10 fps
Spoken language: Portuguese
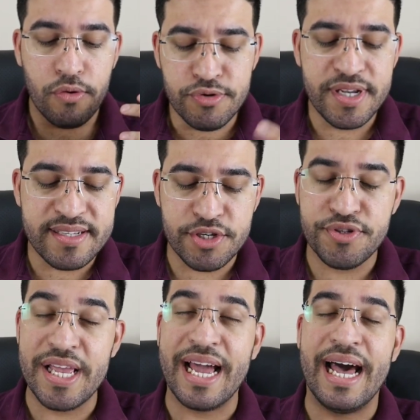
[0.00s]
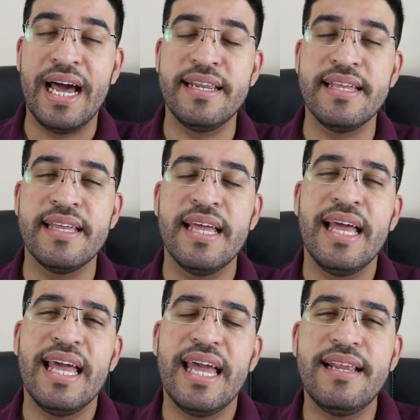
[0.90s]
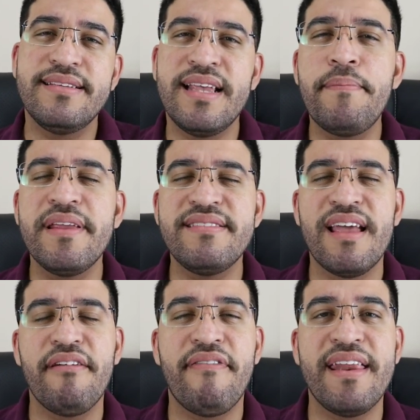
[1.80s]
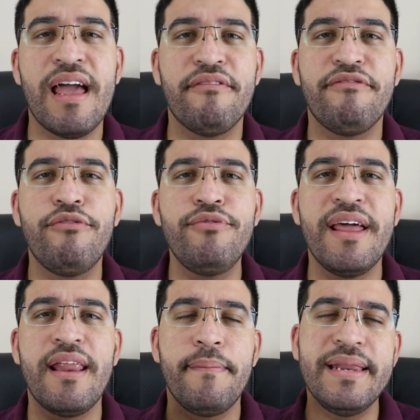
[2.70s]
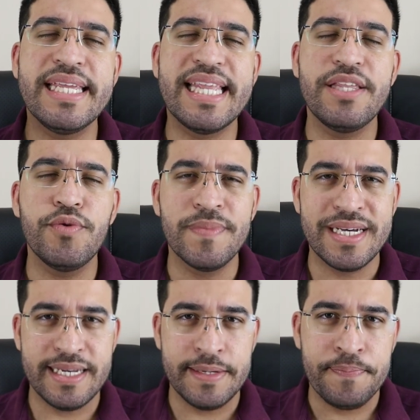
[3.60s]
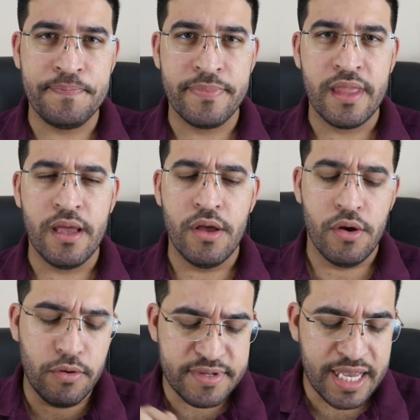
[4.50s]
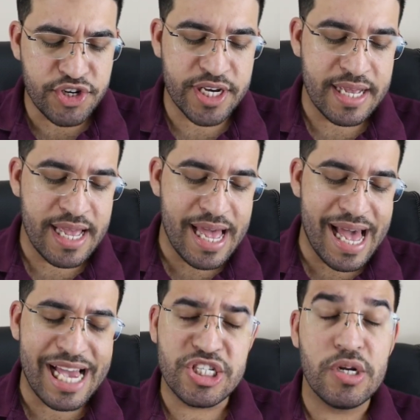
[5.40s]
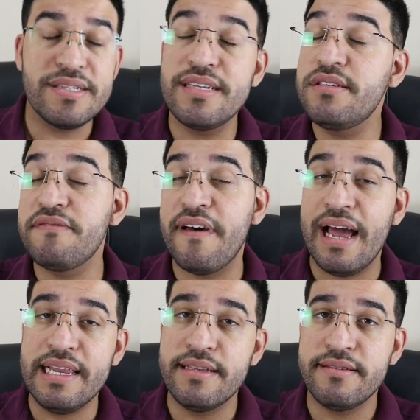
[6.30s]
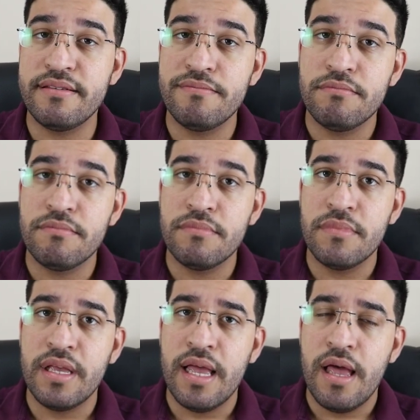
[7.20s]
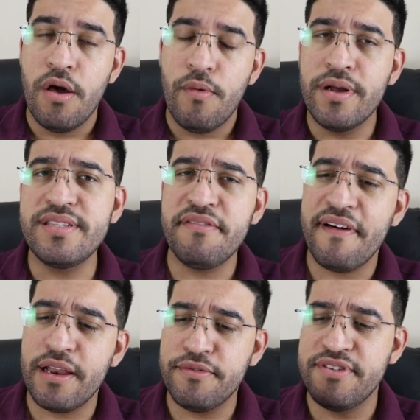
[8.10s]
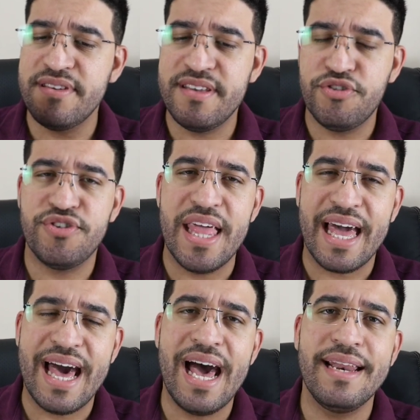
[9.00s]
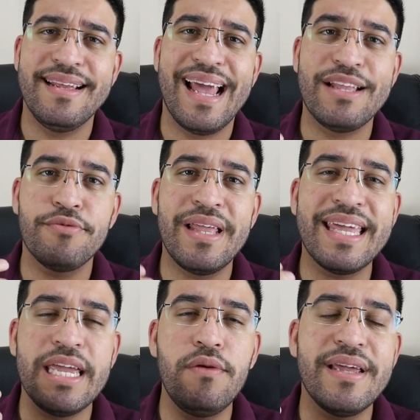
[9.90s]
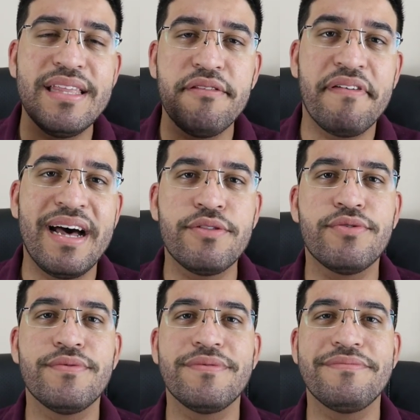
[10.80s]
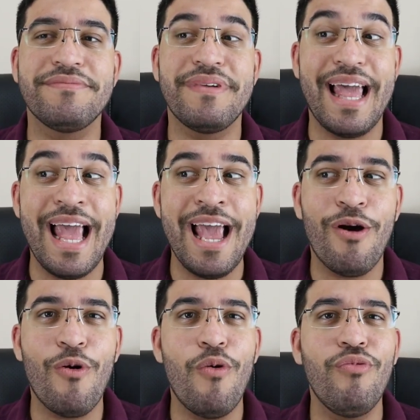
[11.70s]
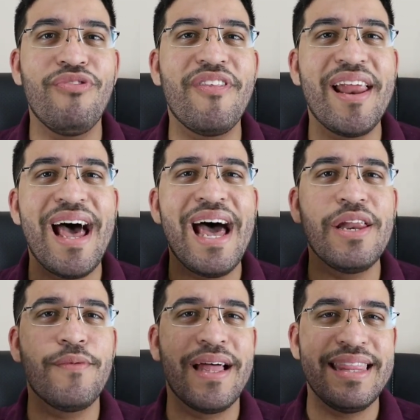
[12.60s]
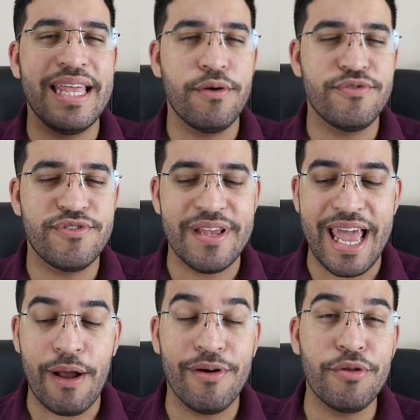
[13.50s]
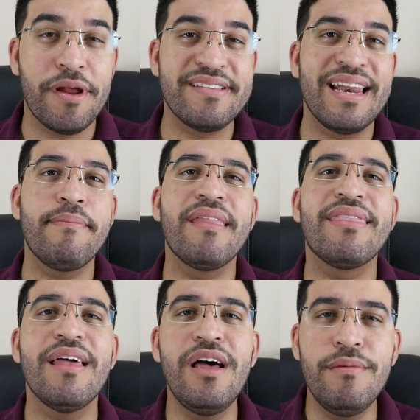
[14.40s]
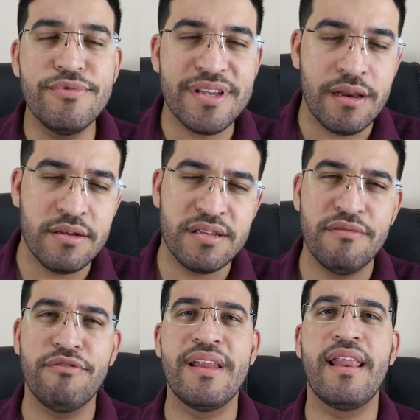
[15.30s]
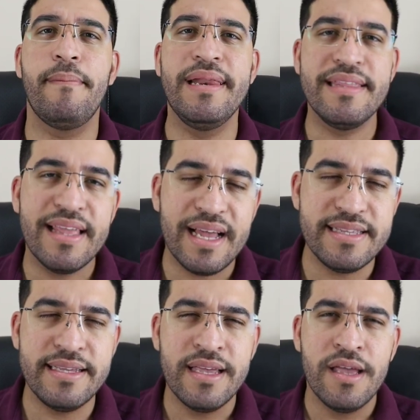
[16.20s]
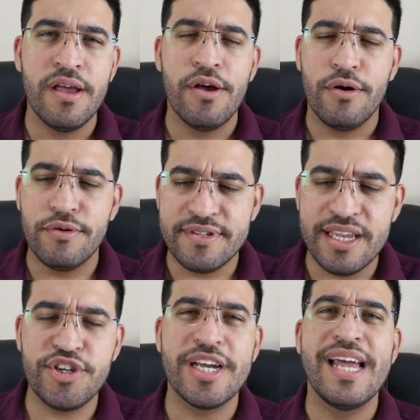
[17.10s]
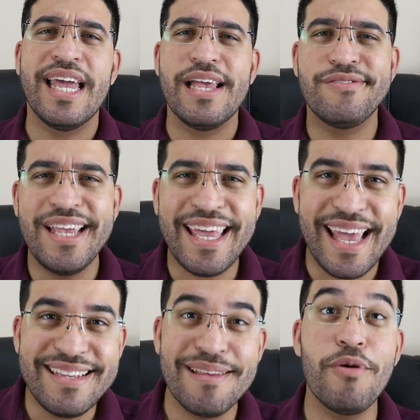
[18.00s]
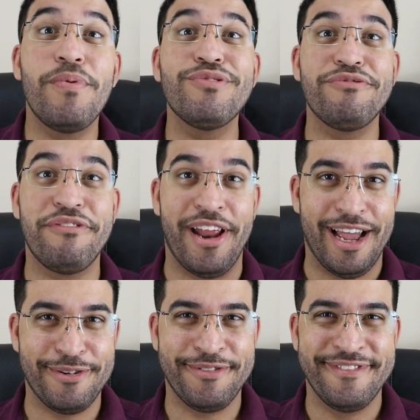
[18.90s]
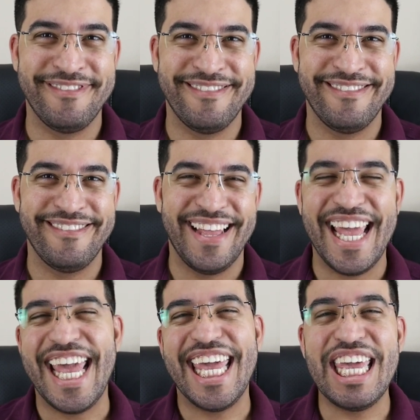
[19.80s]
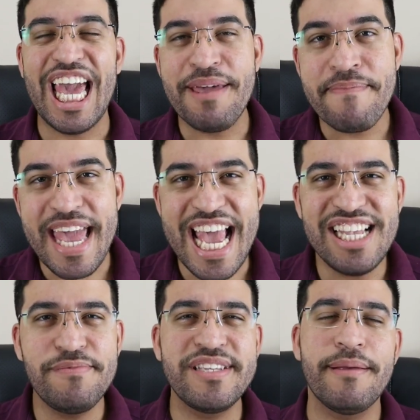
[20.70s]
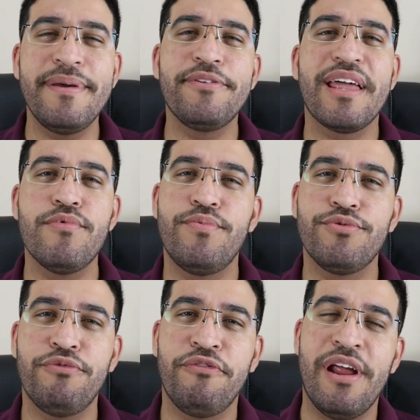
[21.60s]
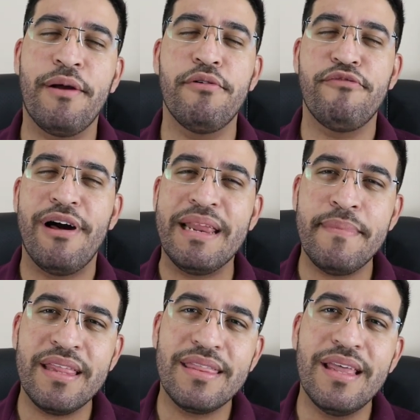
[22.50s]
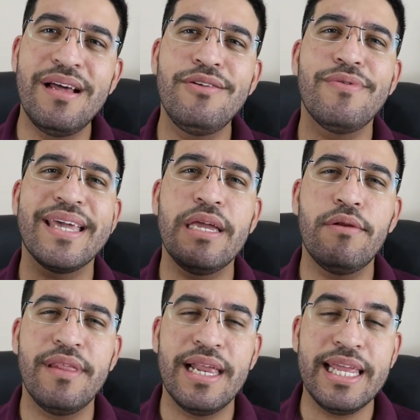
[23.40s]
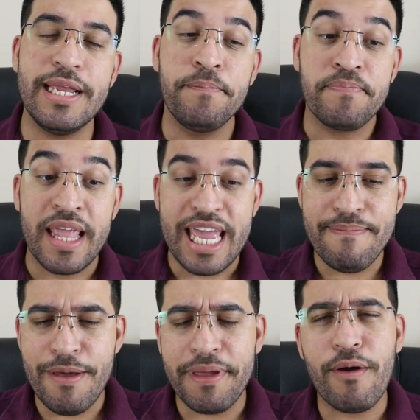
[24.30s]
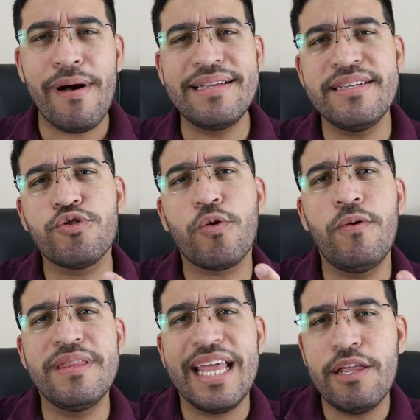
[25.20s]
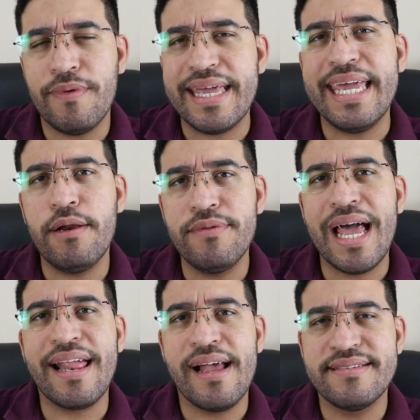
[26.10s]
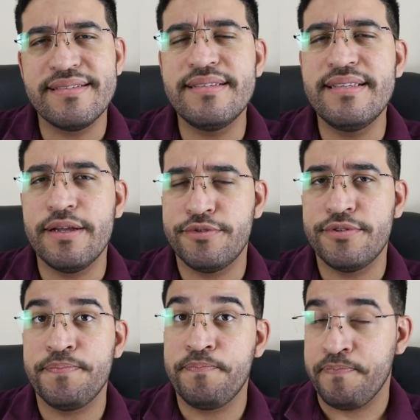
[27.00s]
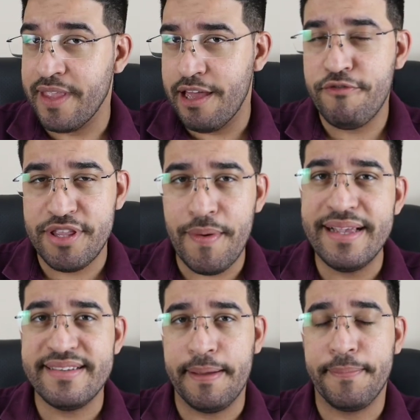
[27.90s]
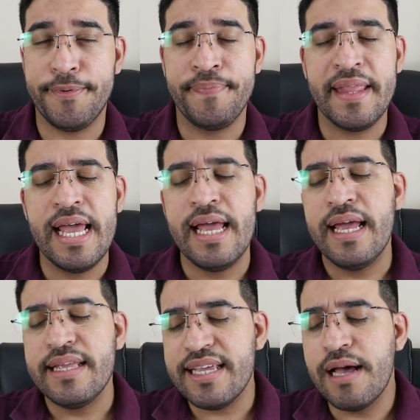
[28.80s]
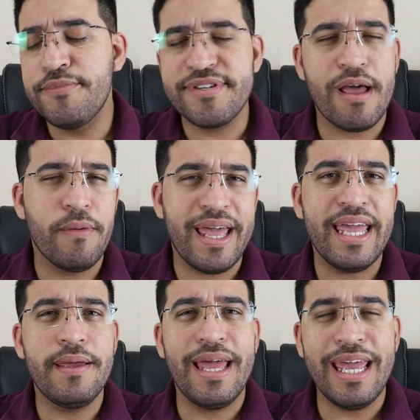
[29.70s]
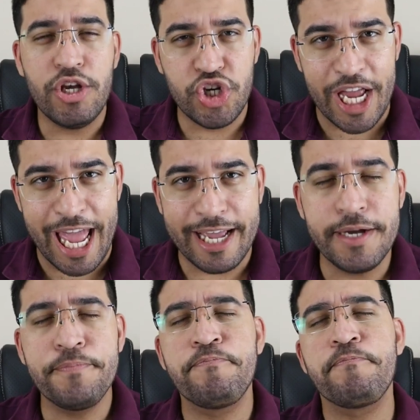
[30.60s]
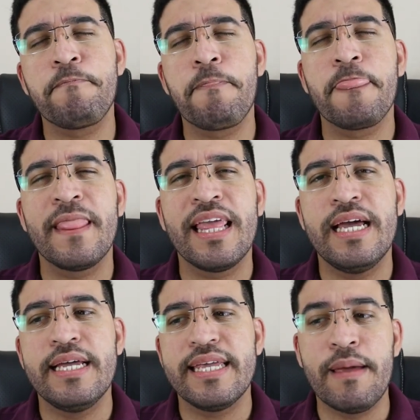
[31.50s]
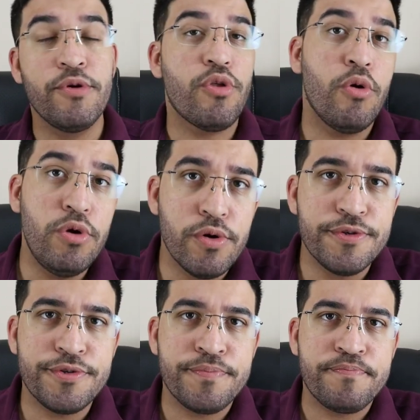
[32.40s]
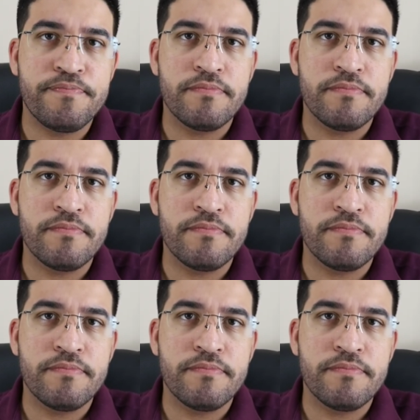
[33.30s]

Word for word: os desejos da carne, eles sempre se referem à vulnerabilidade humana. Ou seja, às nossas falhas, quando se fala dos desejos da carne, é tudo aquilo que de fato é contrário a Deus. É quando nós alimentamos a nossa vulnerabilidade. Ou seja, eu sei que esse é meu ponto fraco. E aí, mesmo sabendo que é meu ponto fraco, eu vou alimentando aquilo dali e meio que quase escondendo aquilo da graça de Deus. Eu vou dar um exemplo. Digamos que alguém enxerga que é muito orgulhoso.